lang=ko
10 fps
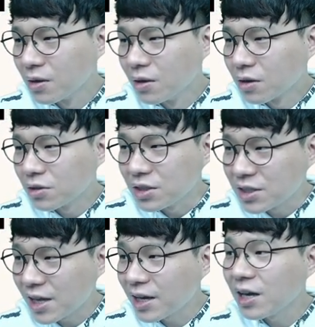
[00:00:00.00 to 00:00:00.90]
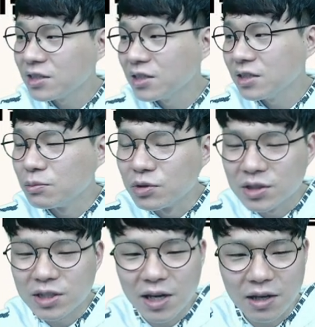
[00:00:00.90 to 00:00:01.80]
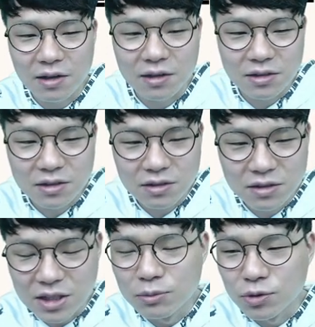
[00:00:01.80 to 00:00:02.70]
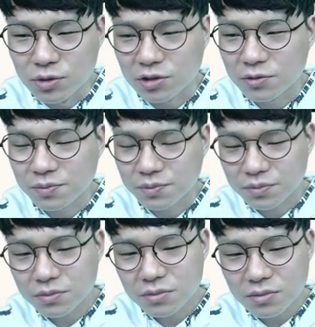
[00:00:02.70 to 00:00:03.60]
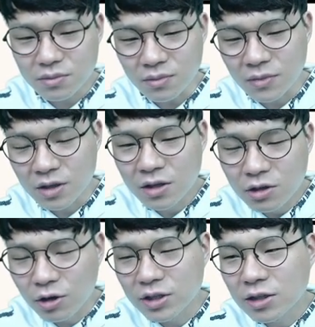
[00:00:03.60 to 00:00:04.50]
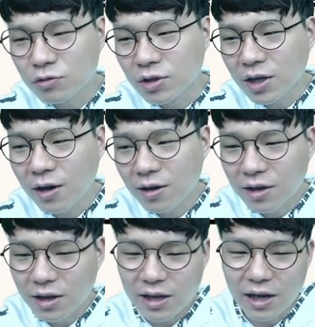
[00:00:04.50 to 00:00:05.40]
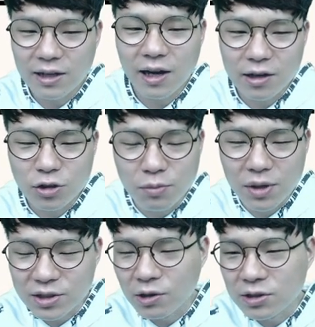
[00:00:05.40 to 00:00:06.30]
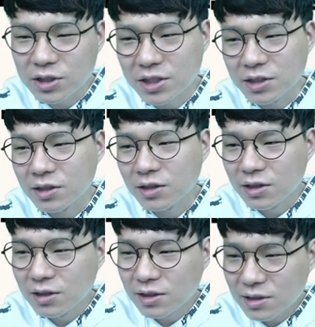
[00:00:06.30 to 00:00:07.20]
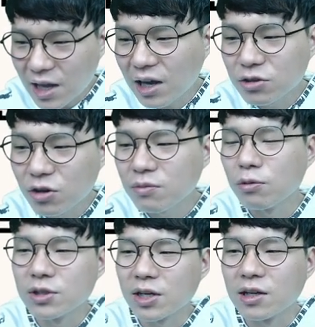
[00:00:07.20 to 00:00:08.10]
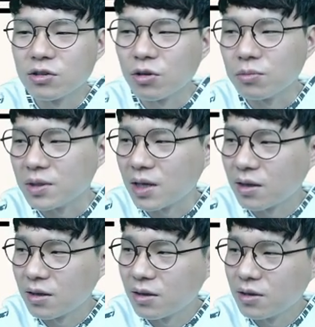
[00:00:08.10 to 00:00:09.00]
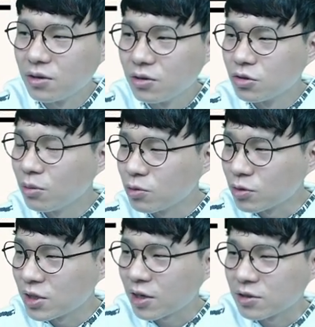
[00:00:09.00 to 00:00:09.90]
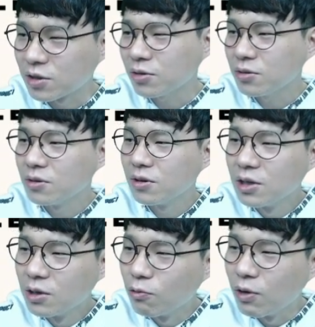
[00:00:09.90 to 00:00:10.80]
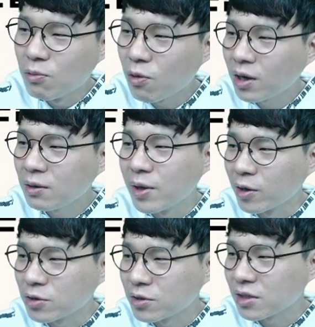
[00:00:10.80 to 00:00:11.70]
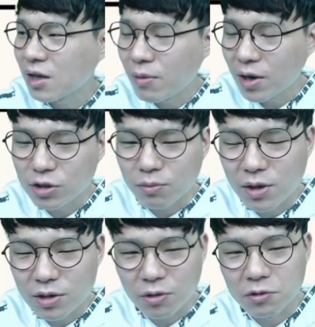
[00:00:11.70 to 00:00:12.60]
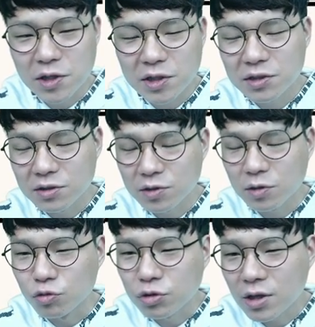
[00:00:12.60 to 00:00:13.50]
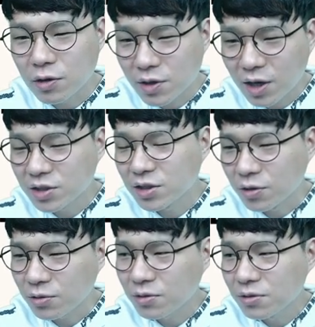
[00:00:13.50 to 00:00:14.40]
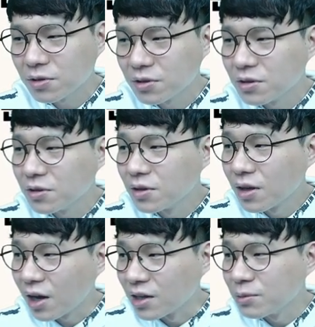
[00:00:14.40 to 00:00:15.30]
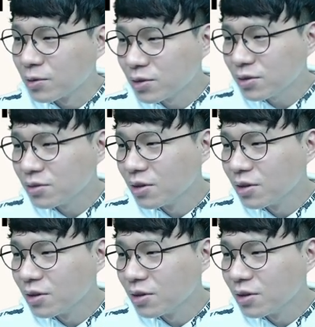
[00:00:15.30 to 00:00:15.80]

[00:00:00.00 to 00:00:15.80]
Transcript: 그래서 이 세 가지 문제 질문 여기에 대해서 우리가 하나하나 정말 그런지 따져보자라는 겁니다. 여러분 어떻게 생각하세요? 외모가 매력적인 상대방이 정말 더 생신 능력이 우수하다고 생각하시나요? 아니면은